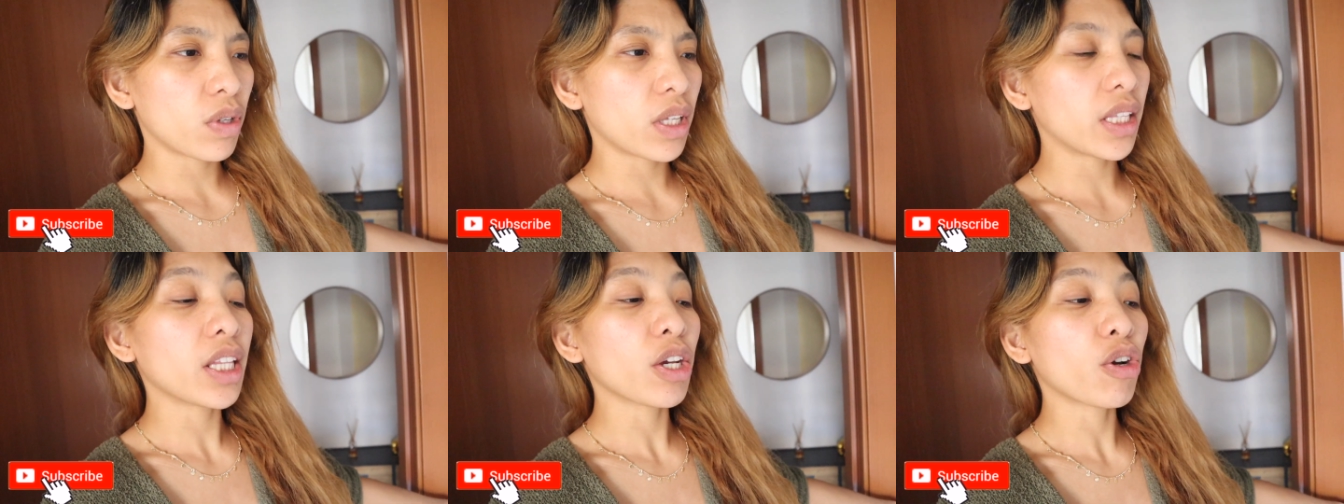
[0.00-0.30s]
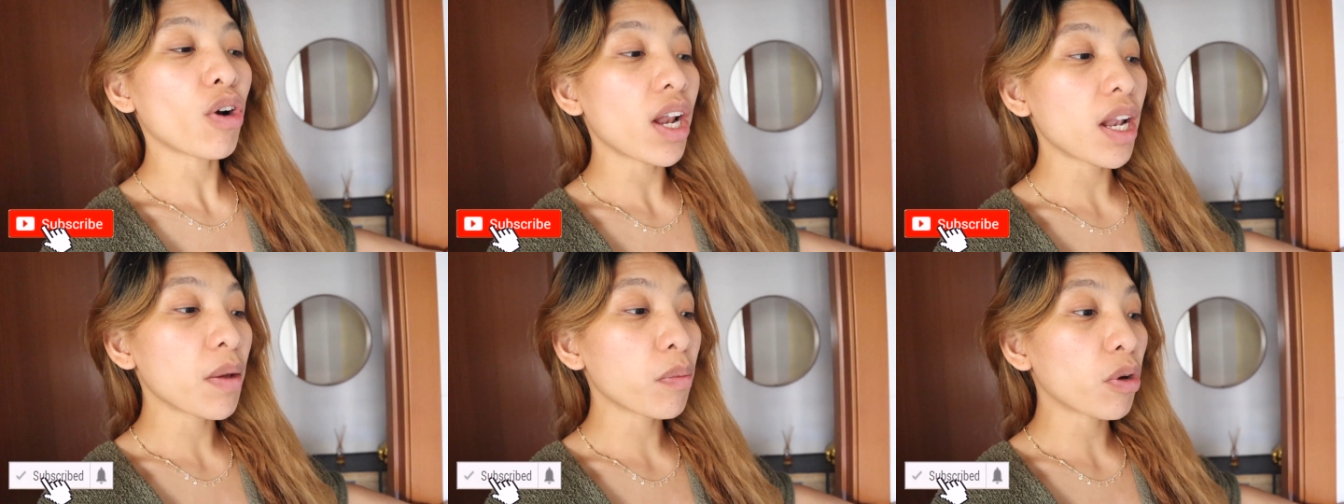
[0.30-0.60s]
hindi
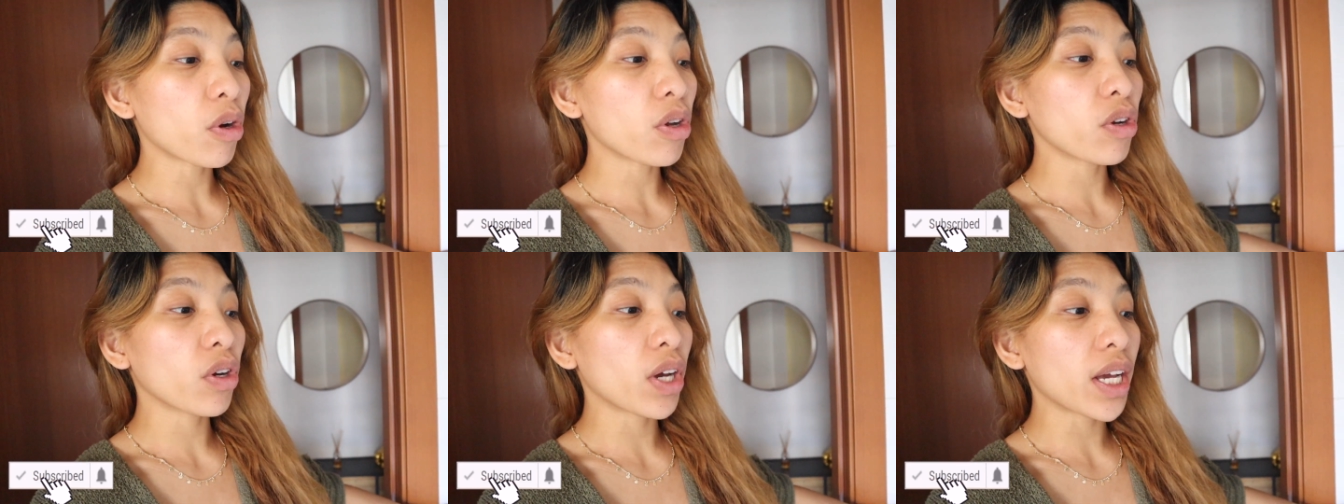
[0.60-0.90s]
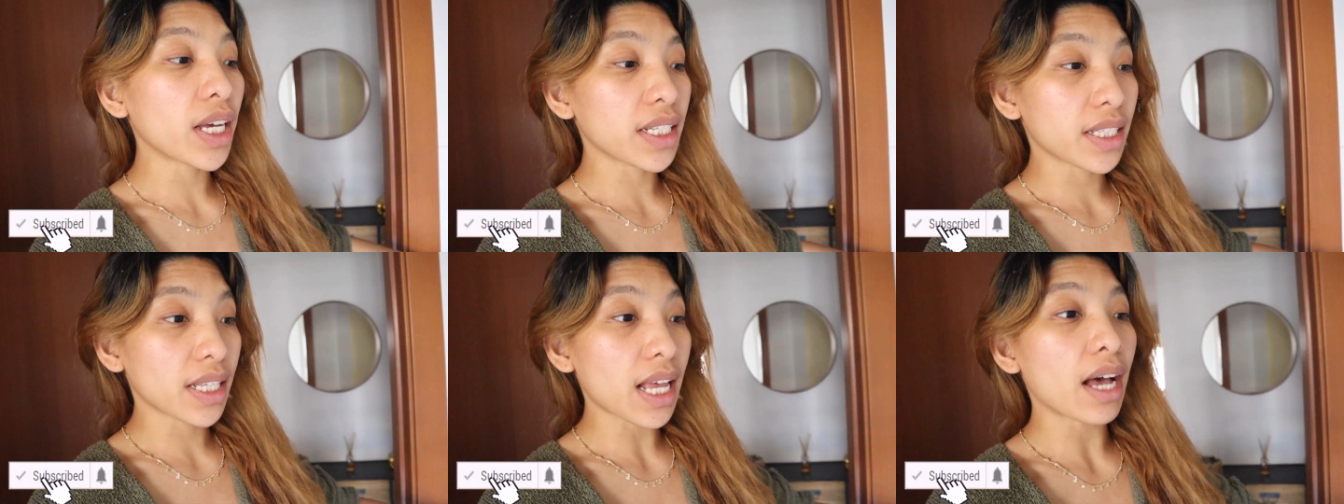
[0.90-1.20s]
ko alam kung anong
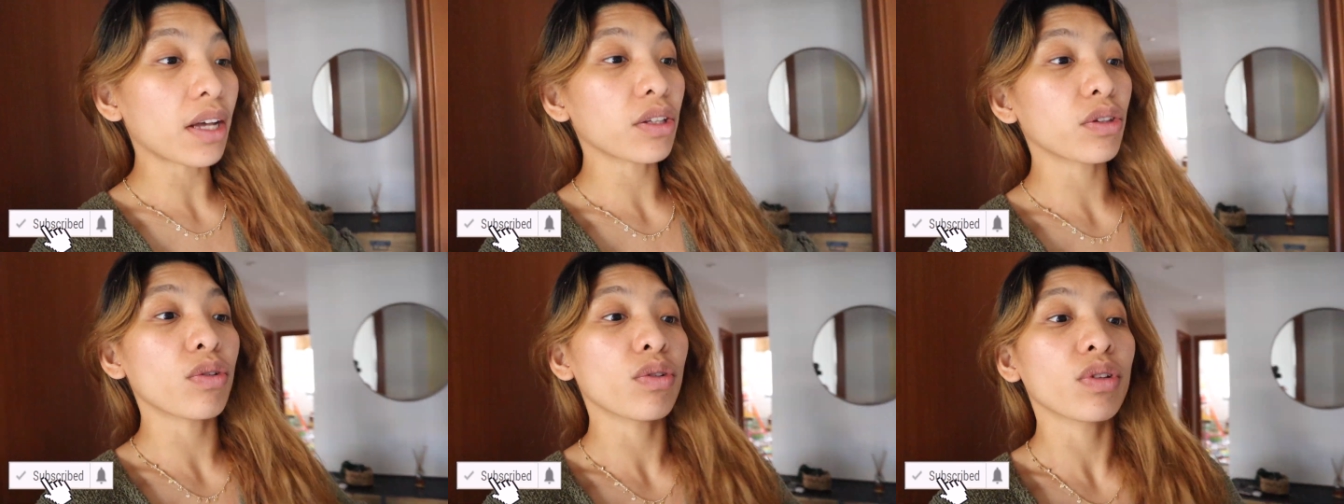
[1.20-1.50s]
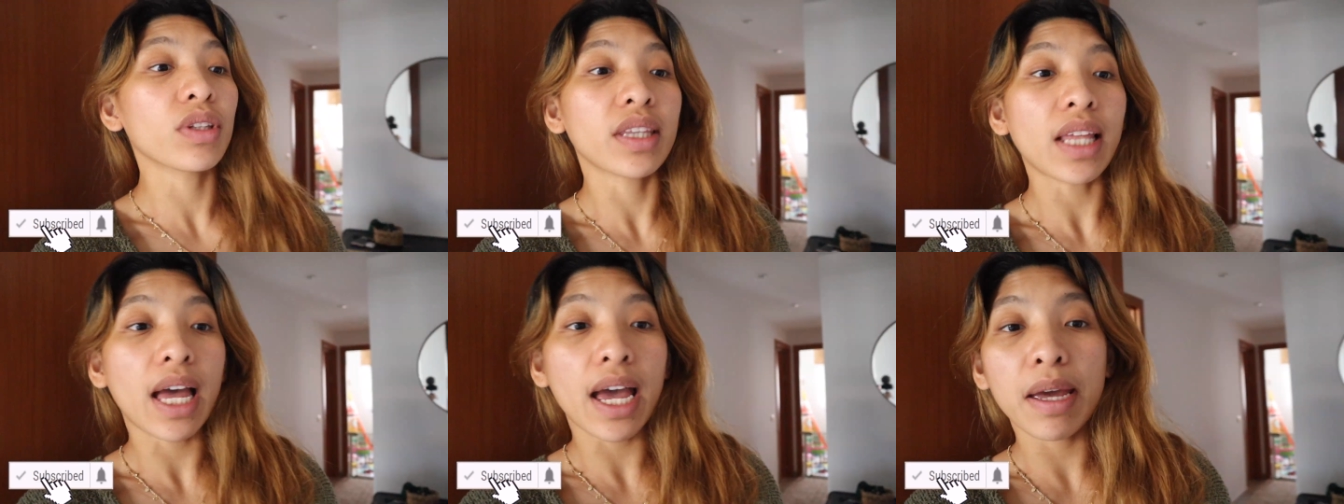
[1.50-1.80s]

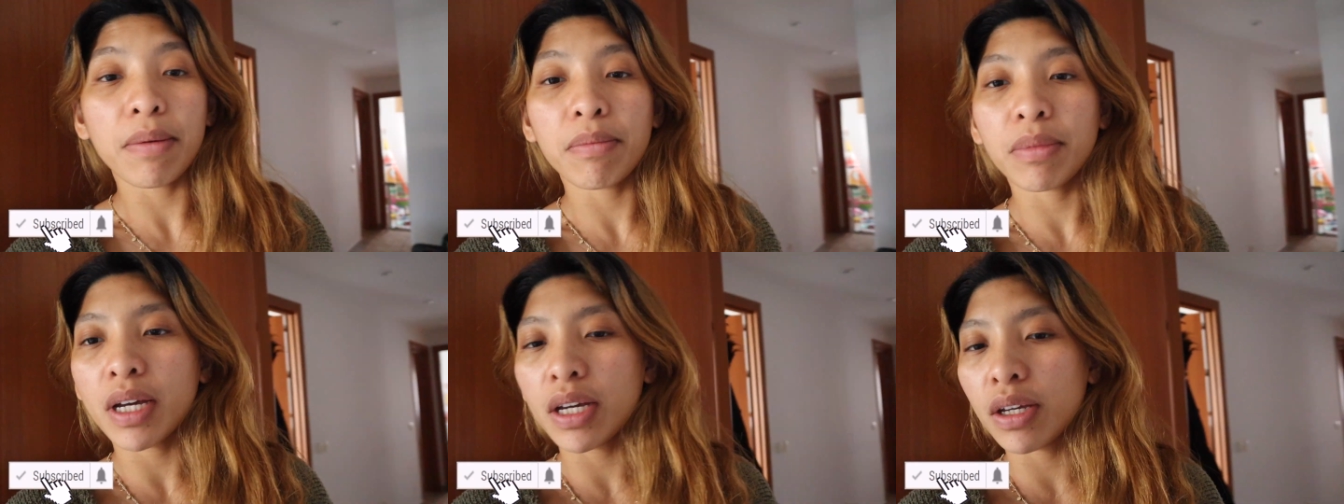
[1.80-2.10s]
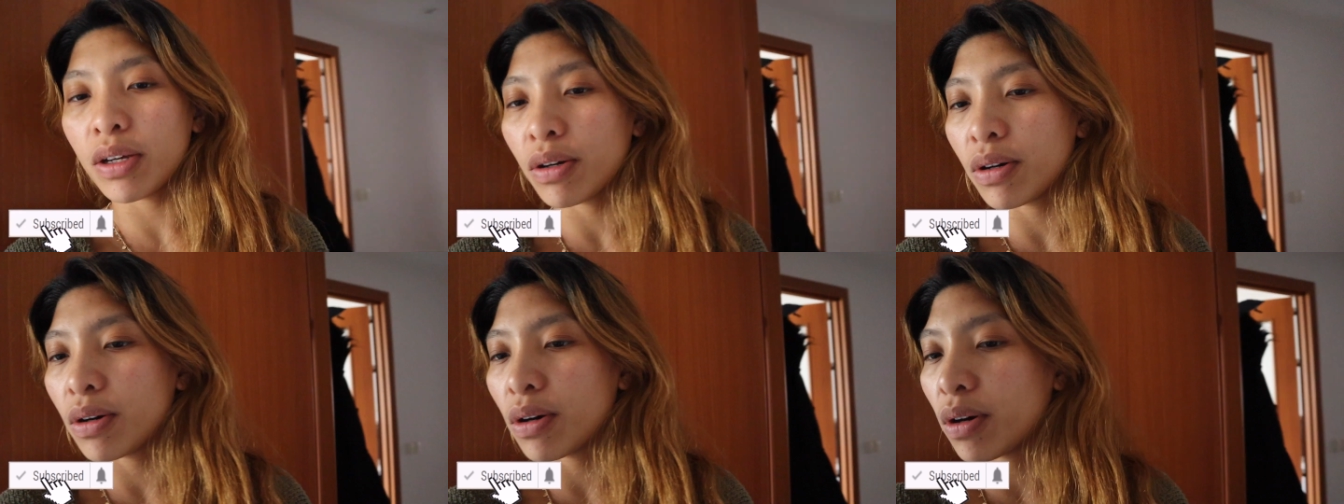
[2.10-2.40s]
eksaktong time
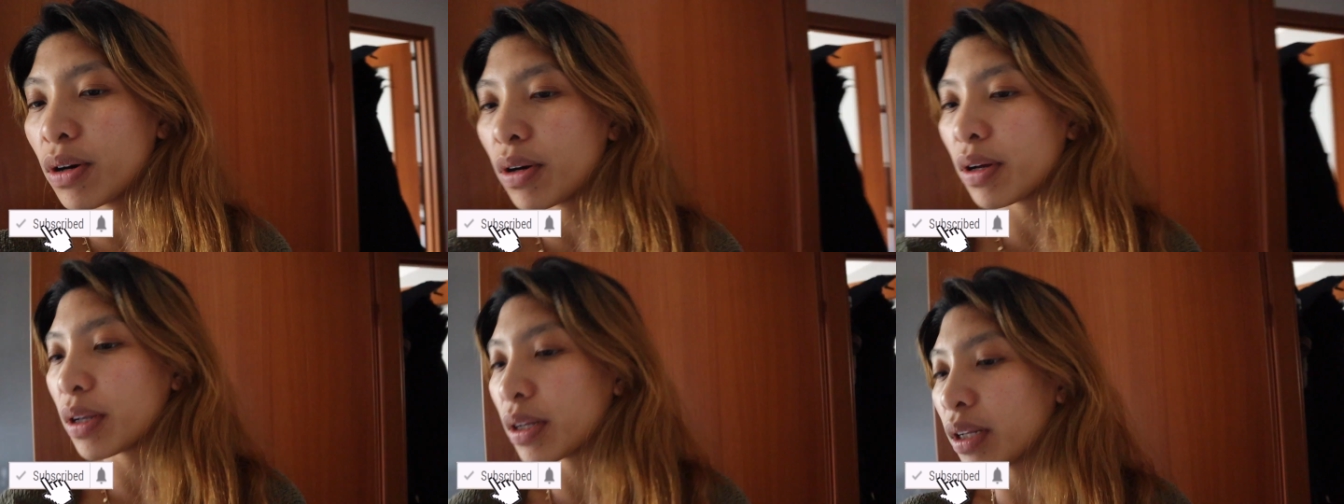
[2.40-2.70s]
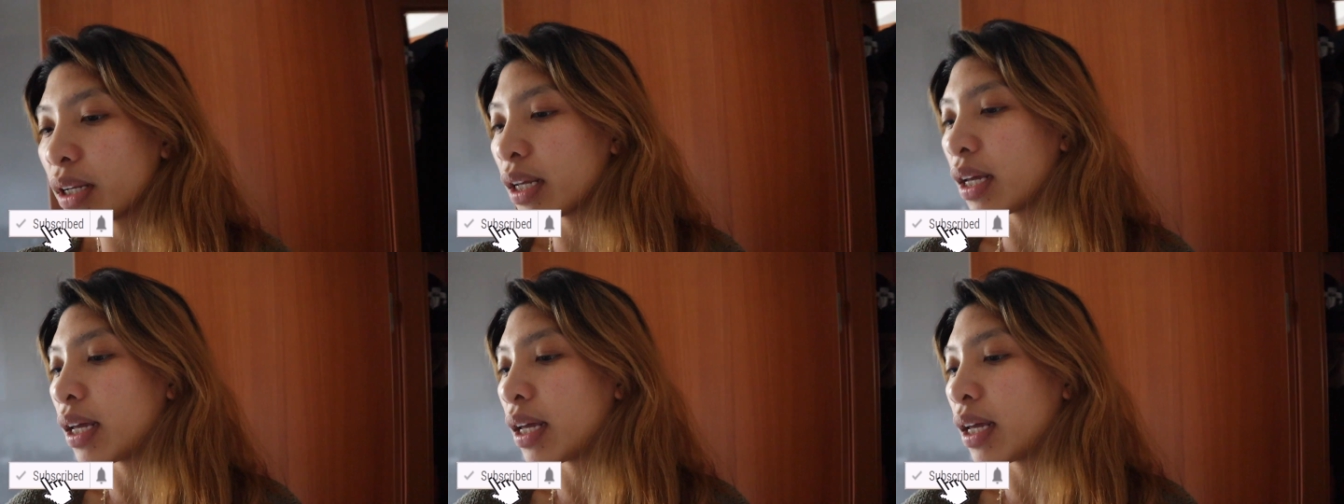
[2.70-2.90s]
ngayon.